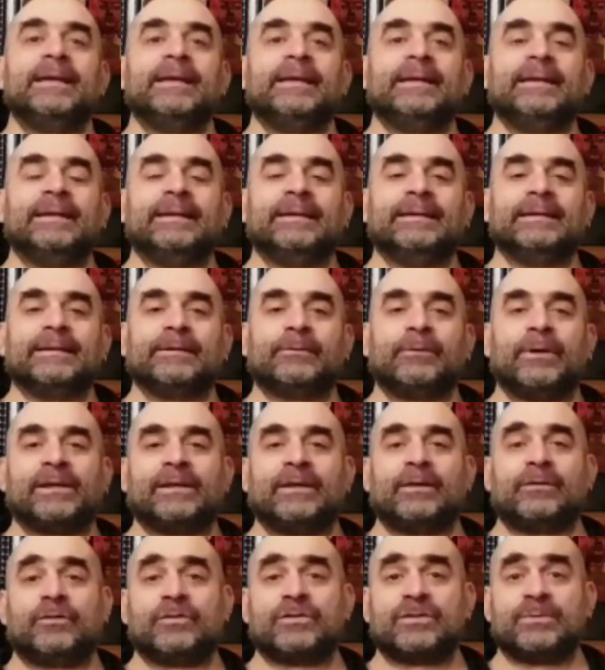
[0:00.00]
Il
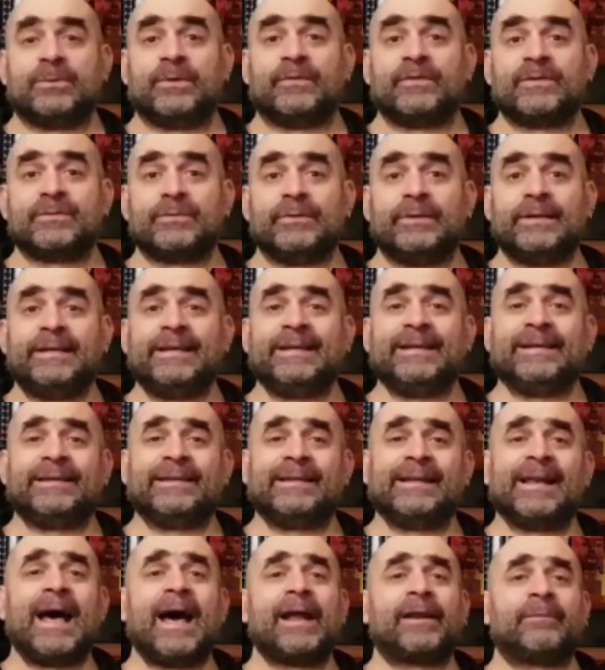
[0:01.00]
quartetto si muove sulle linee
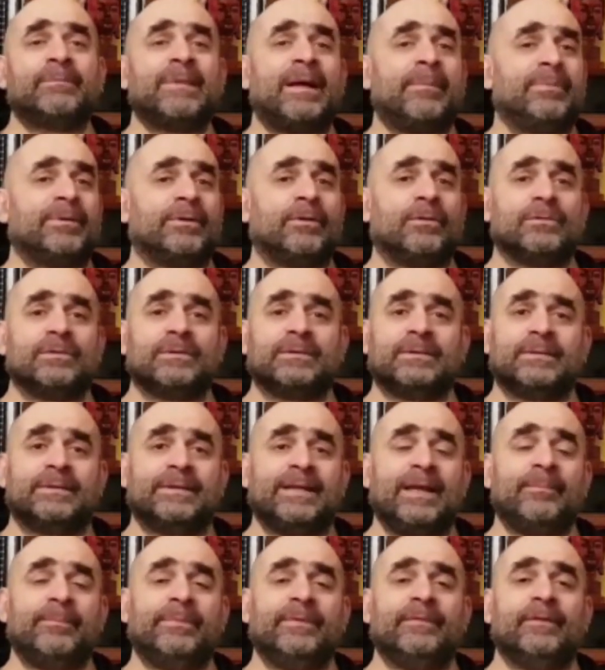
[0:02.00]
dell'hardbap con
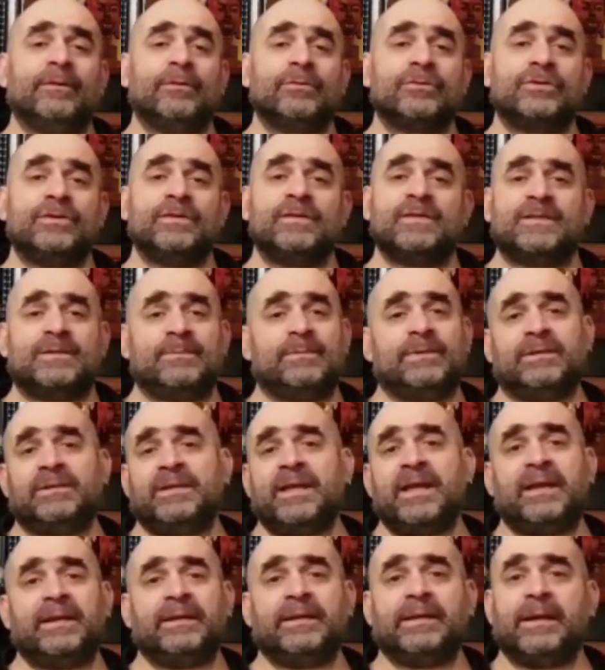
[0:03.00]
tempi velocissimi,
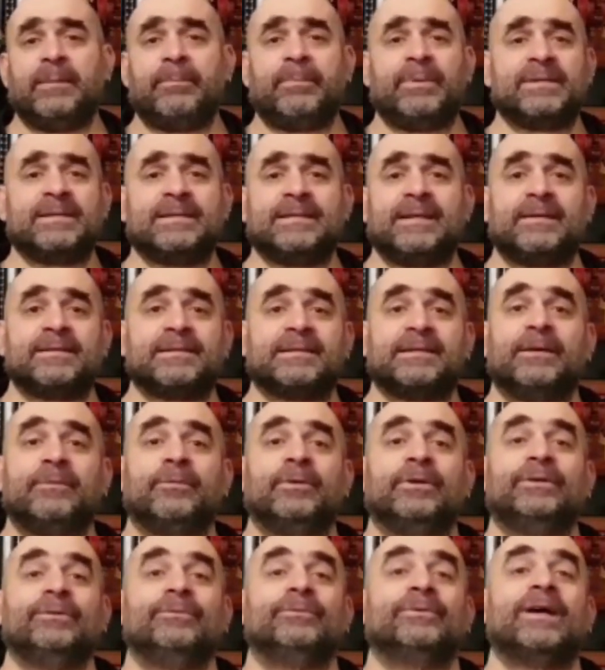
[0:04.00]
tecniche pazzesche,
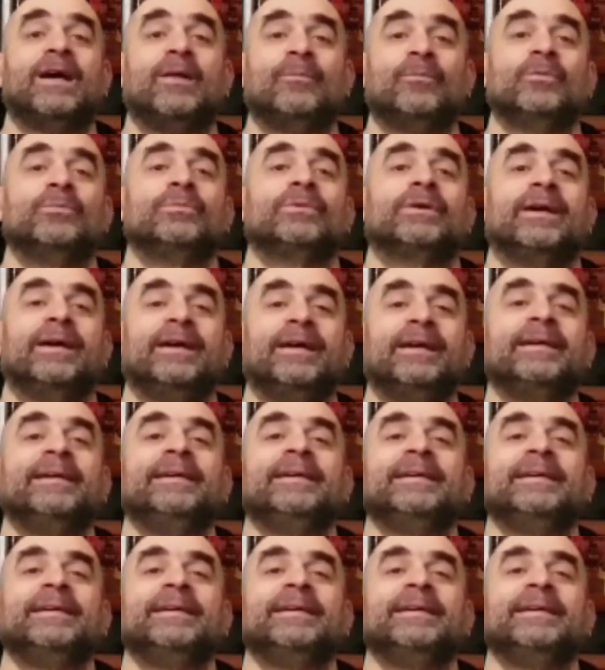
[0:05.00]
quindi un album che